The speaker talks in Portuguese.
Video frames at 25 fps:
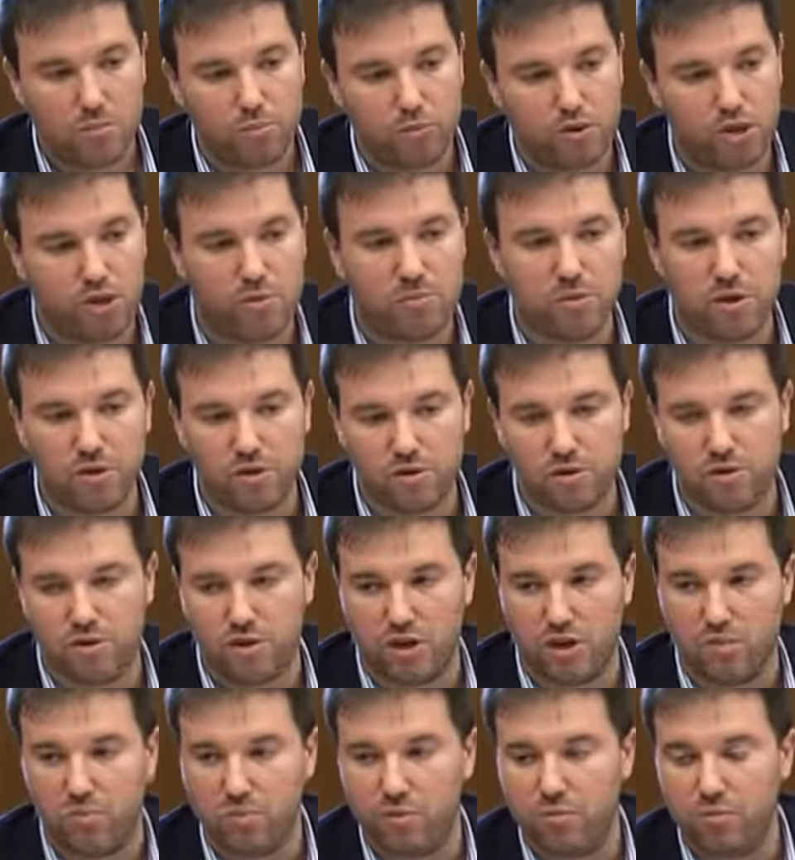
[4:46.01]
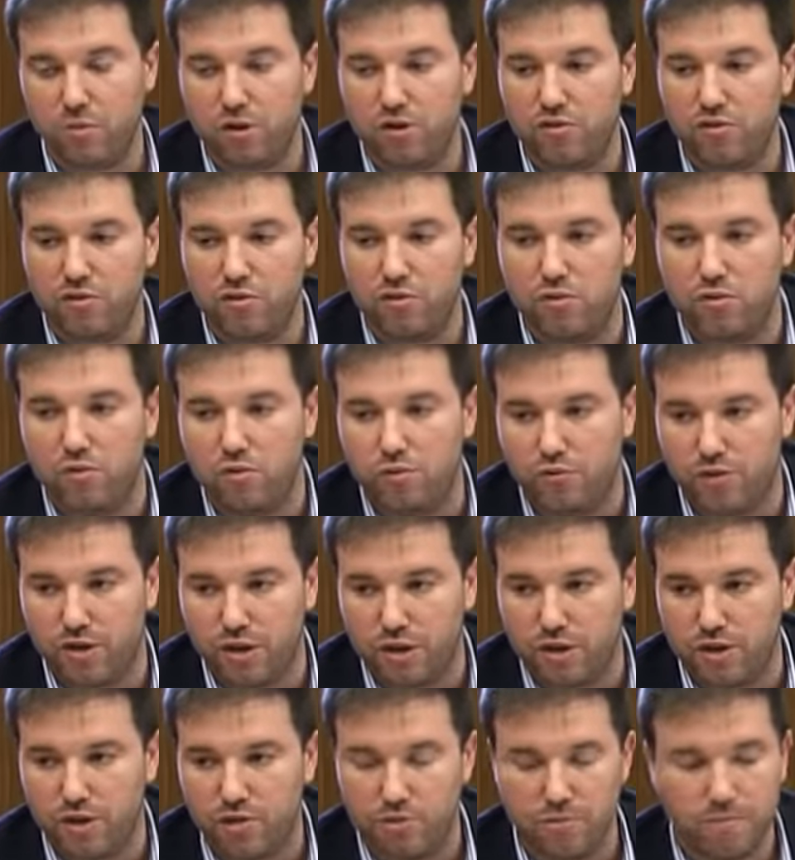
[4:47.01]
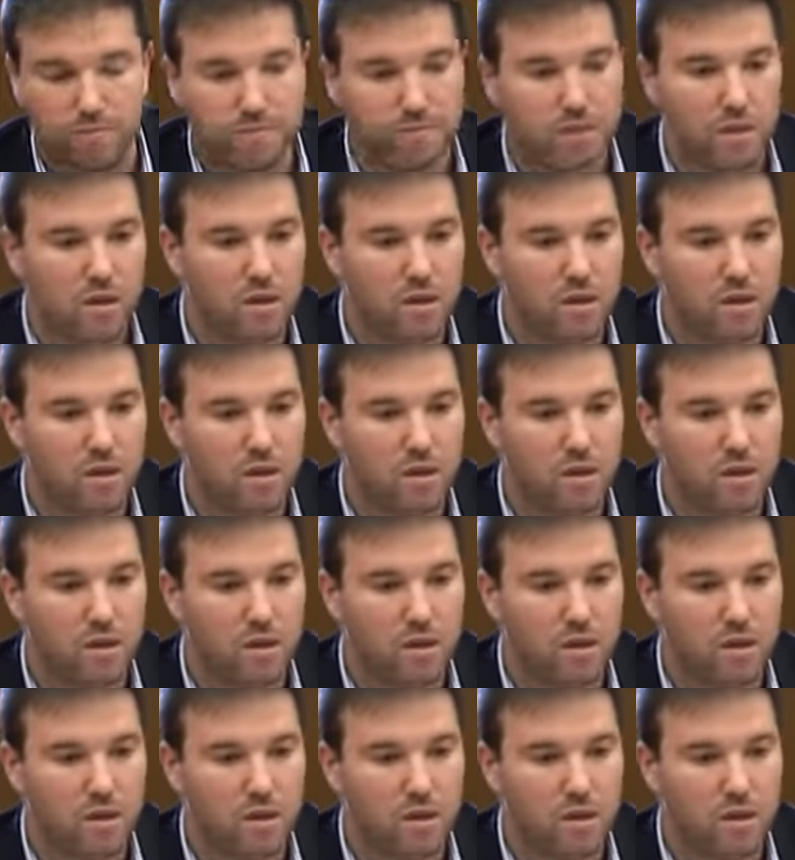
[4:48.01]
Poder-me-ão dizer, a proposta do Governo